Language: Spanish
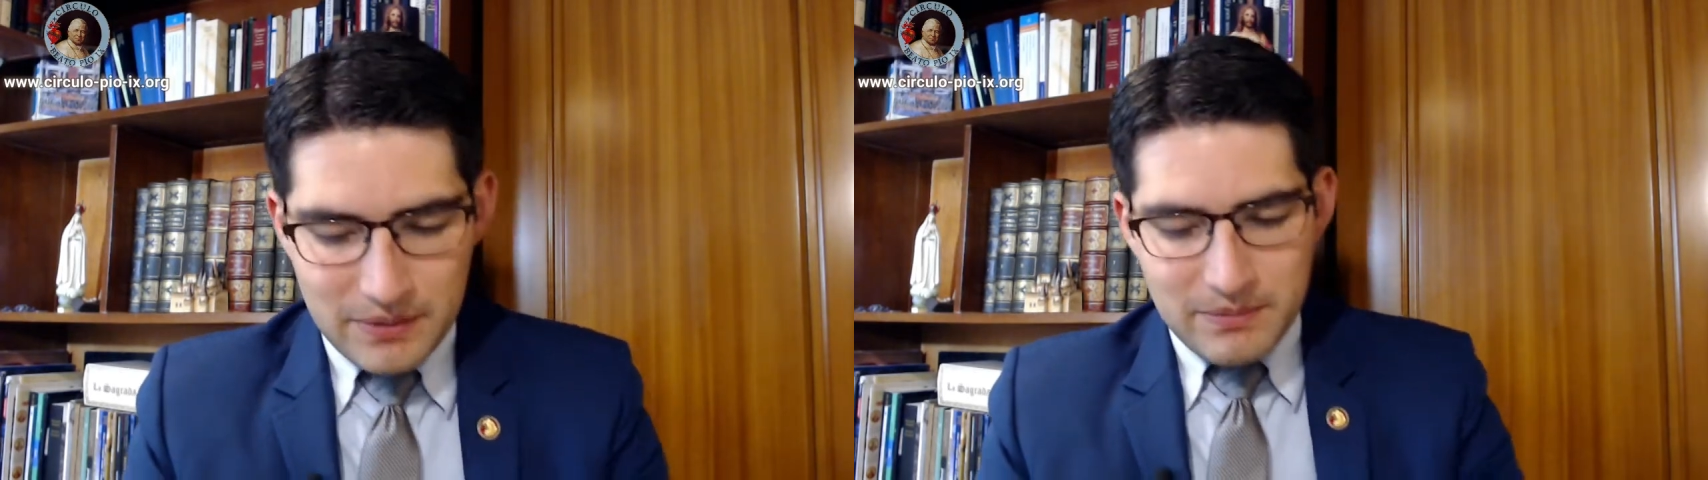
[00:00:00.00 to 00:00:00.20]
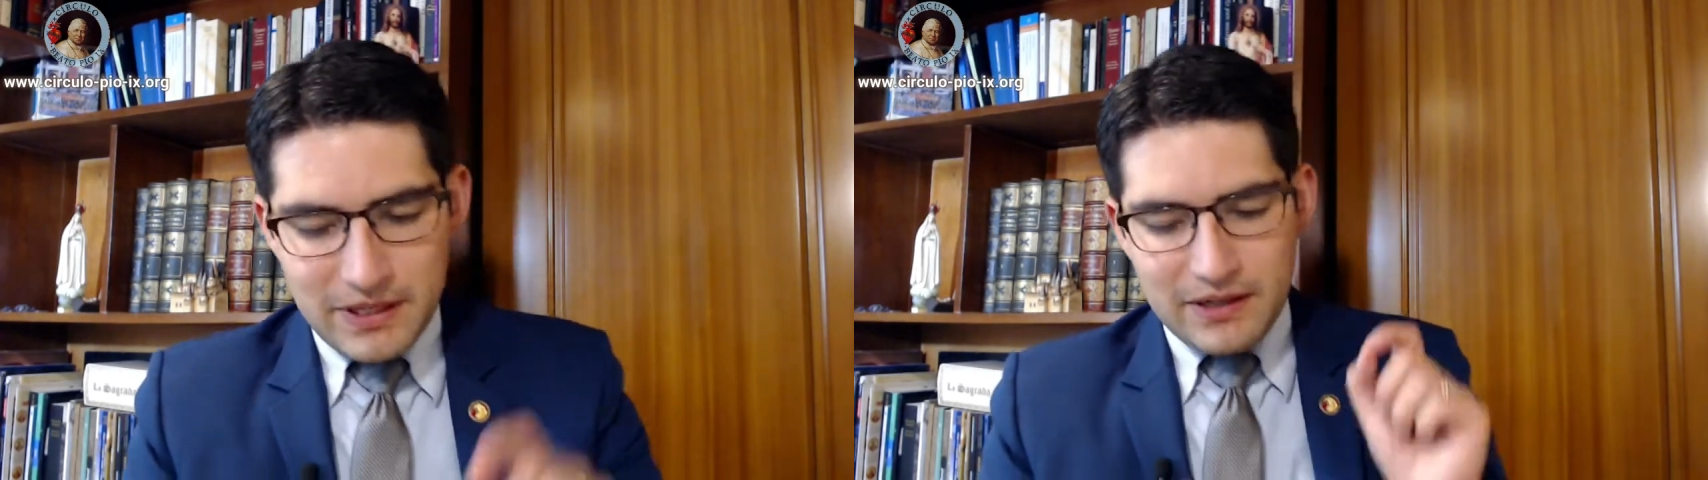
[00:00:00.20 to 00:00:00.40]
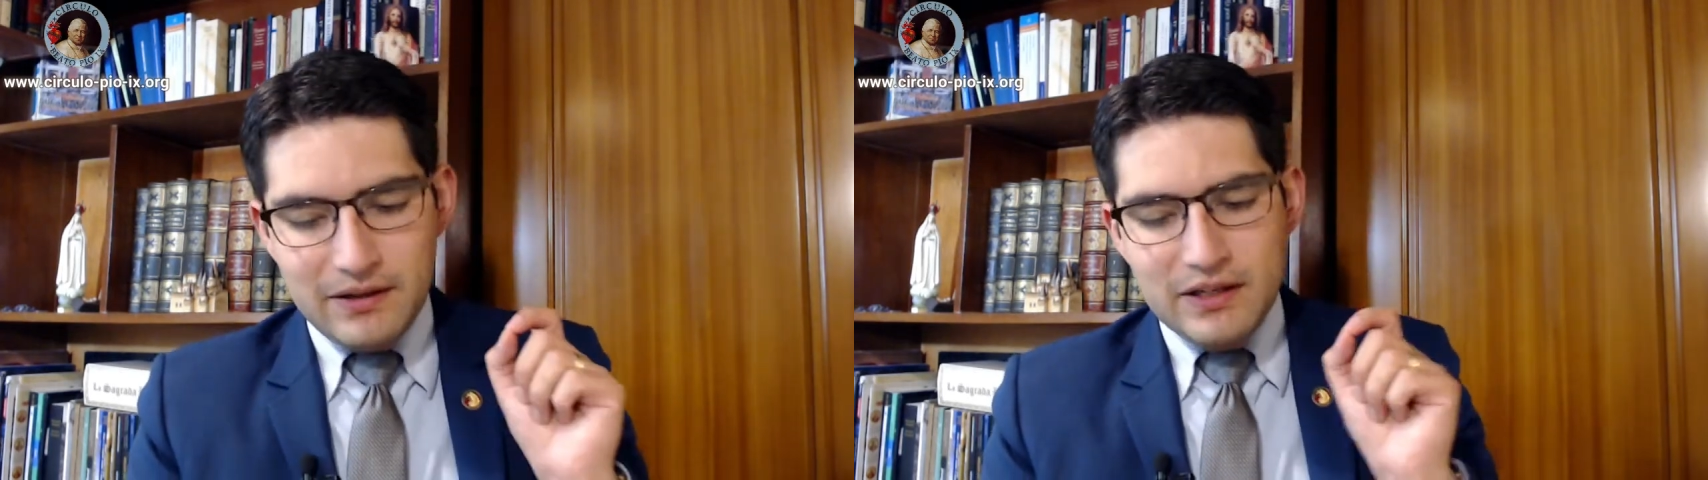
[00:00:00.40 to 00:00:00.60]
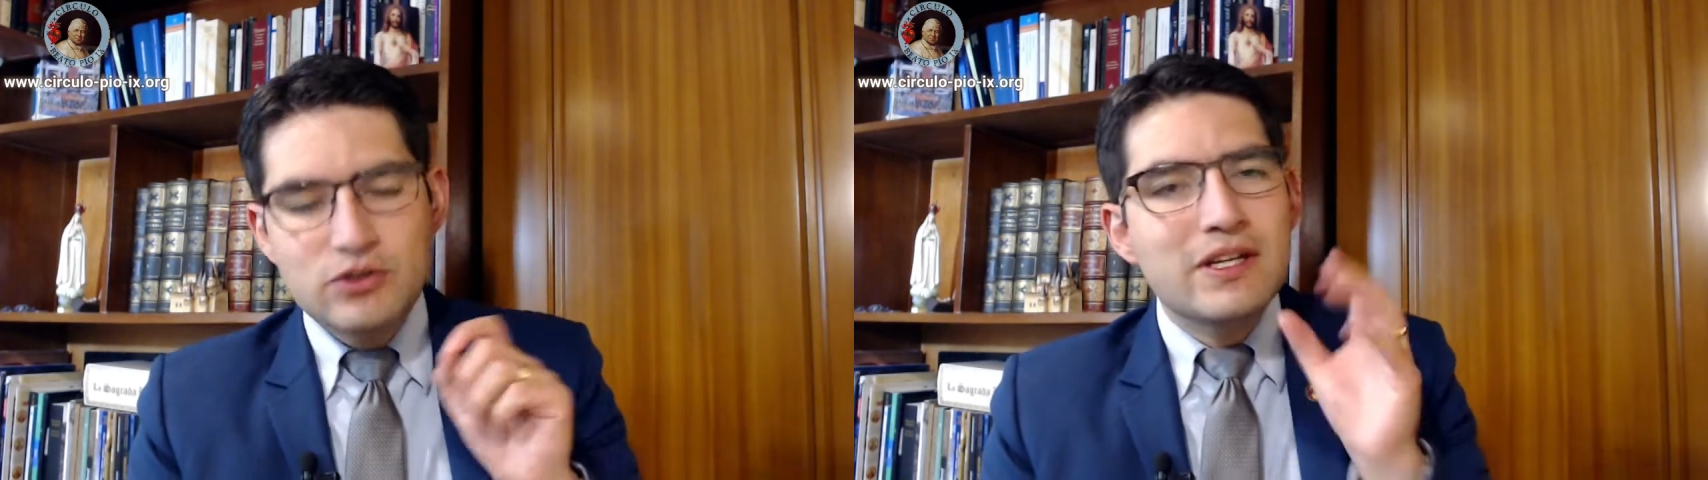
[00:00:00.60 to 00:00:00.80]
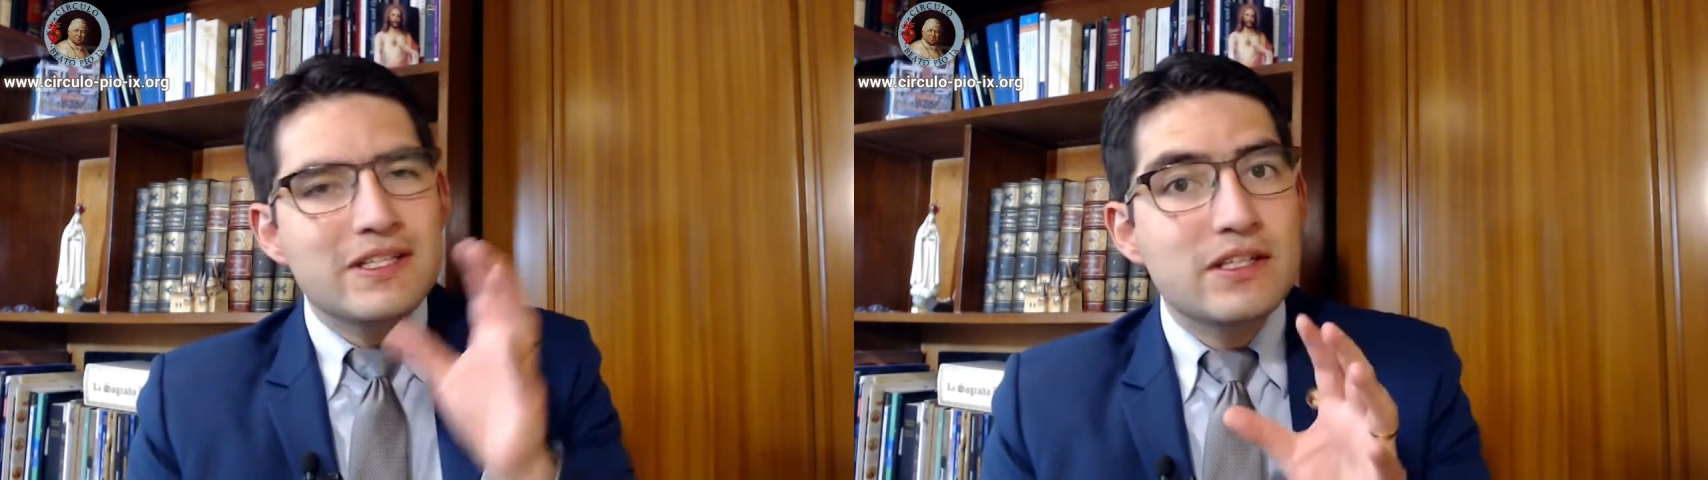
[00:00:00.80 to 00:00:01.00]
Mire, esto
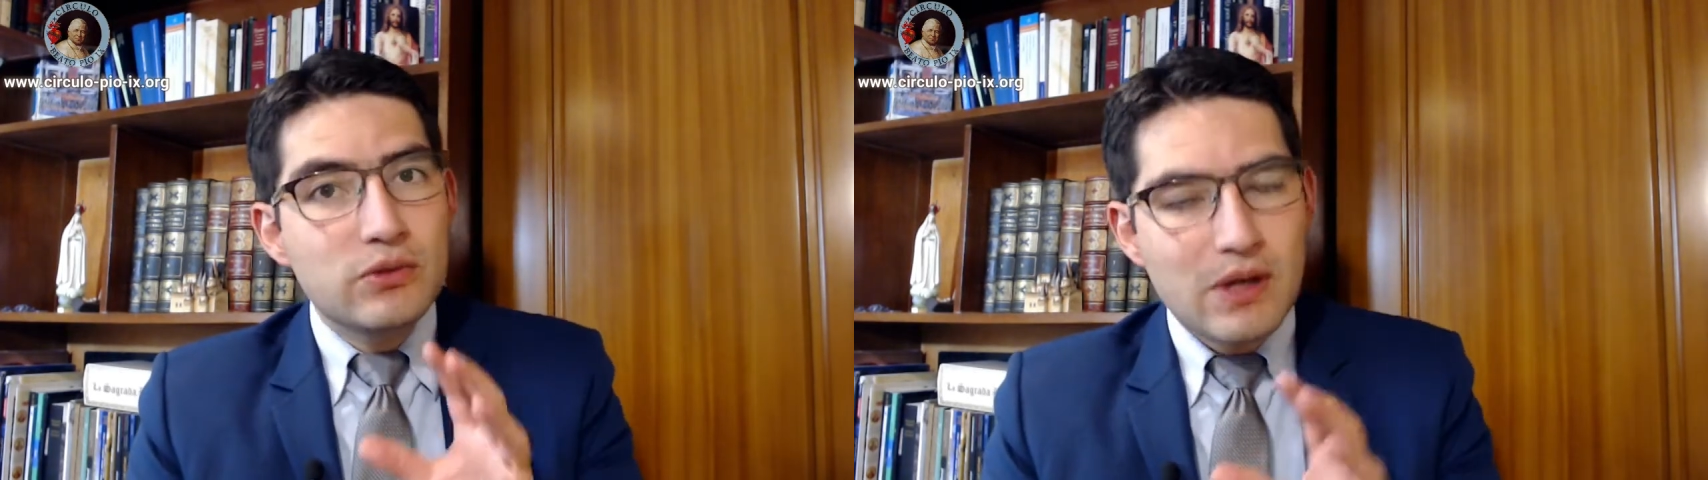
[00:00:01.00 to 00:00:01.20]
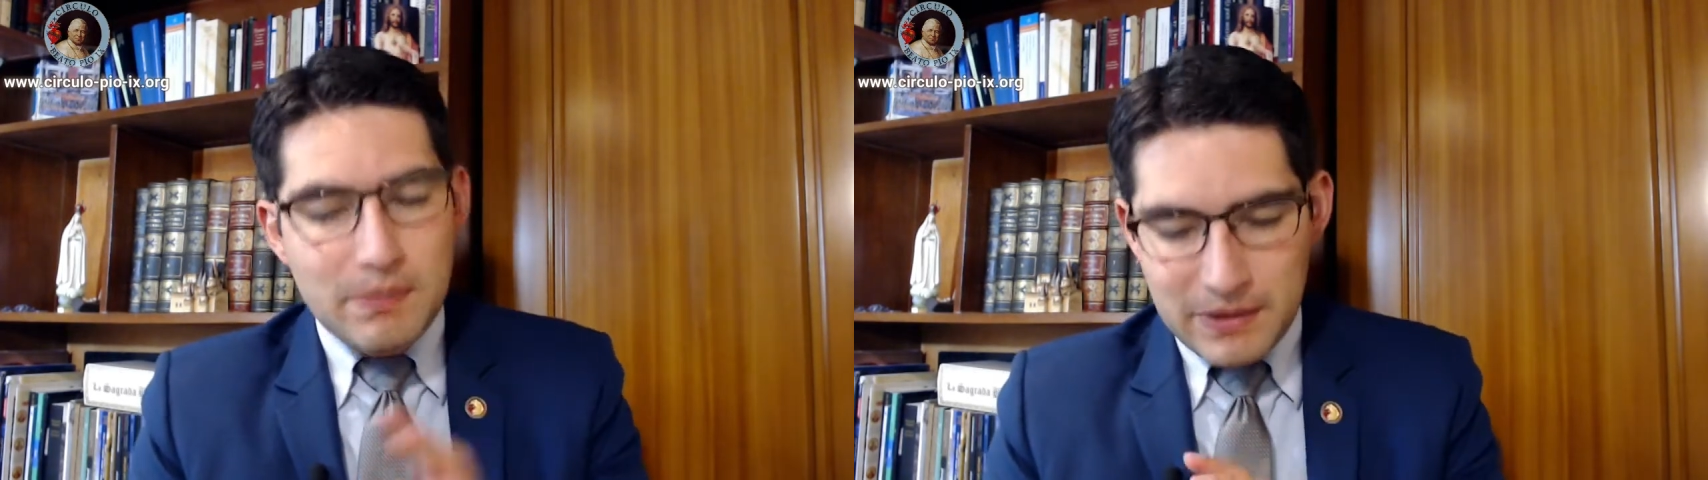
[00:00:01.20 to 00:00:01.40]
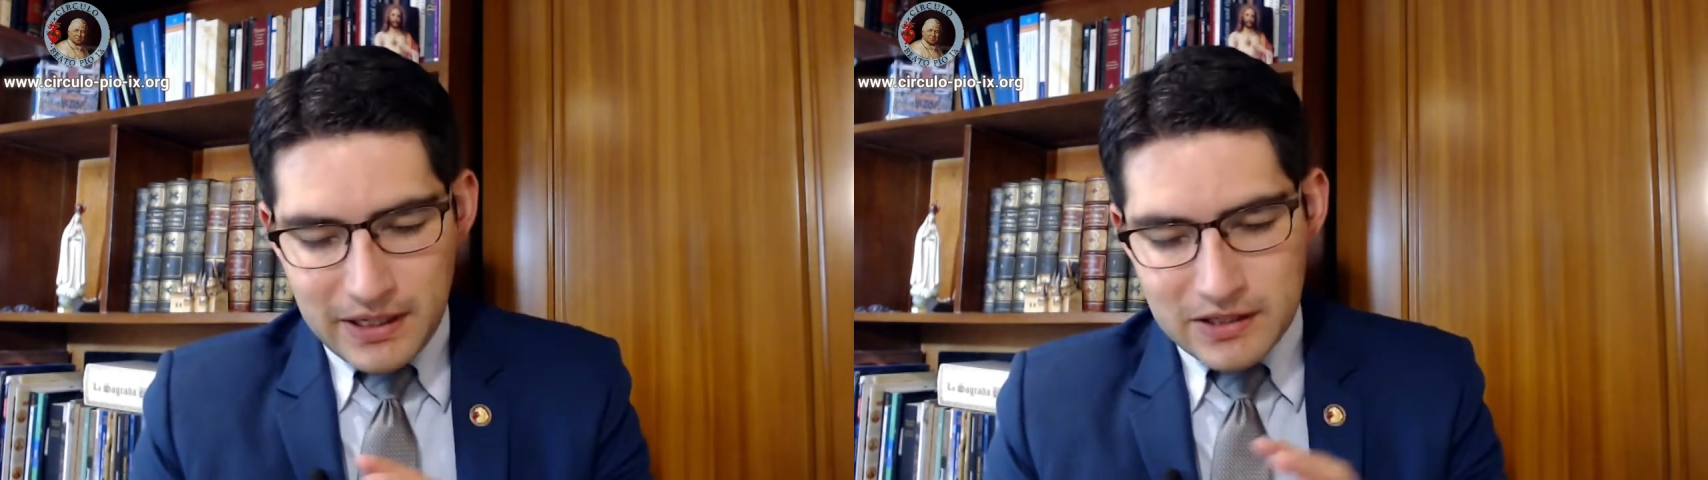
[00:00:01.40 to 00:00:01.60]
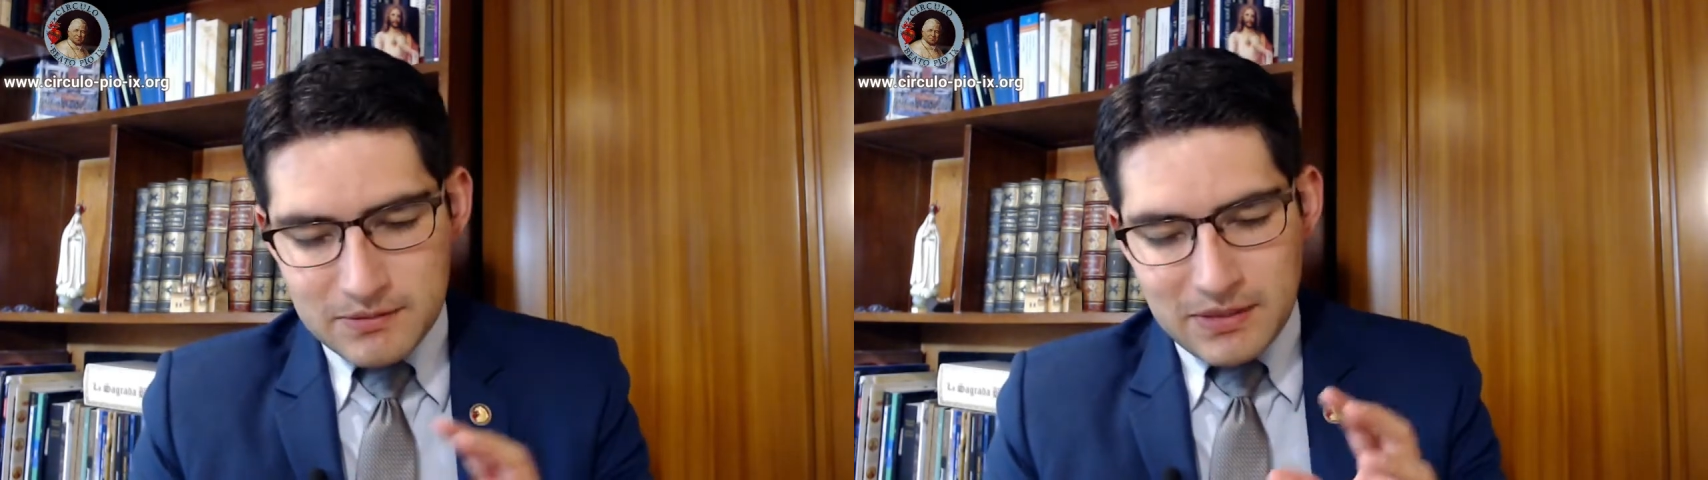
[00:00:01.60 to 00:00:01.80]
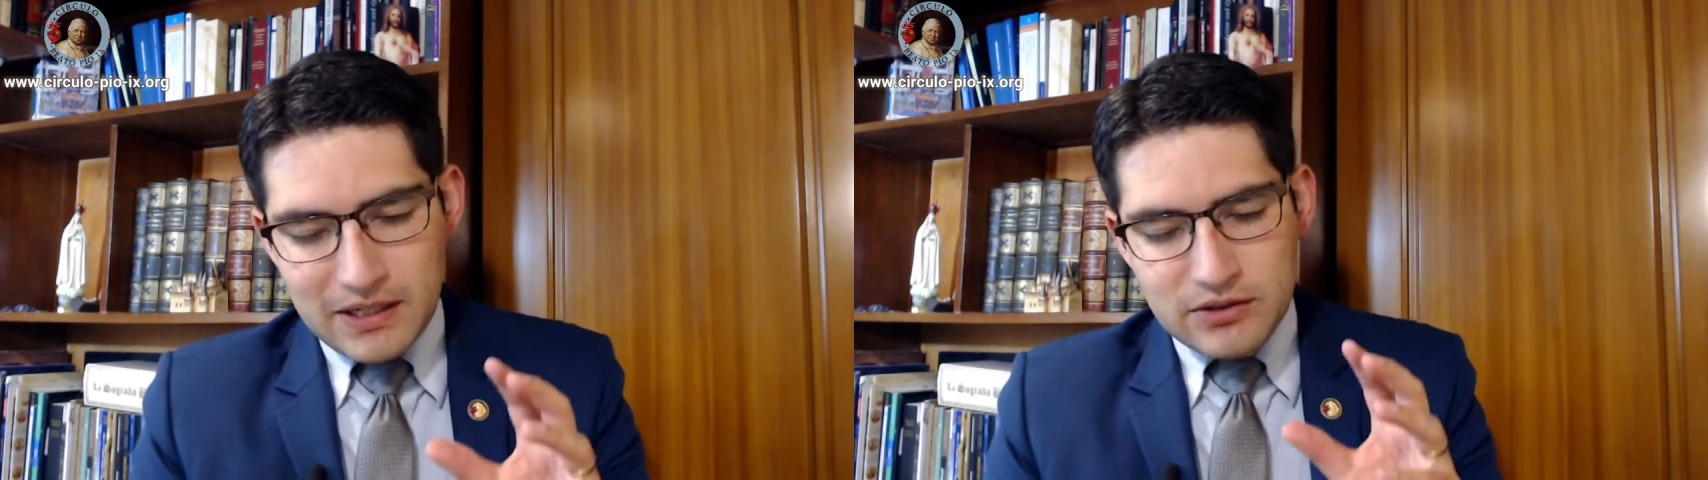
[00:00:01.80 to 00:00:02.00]
necesita una pequeña
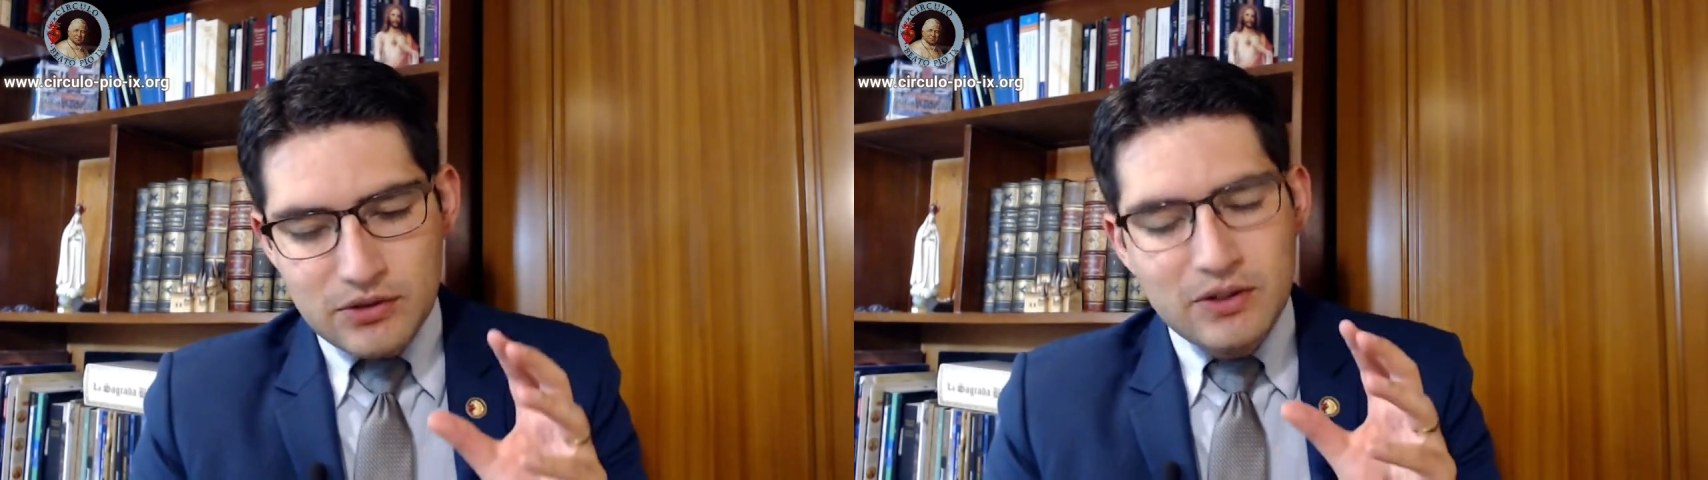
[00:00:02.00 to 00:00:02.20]
explicación.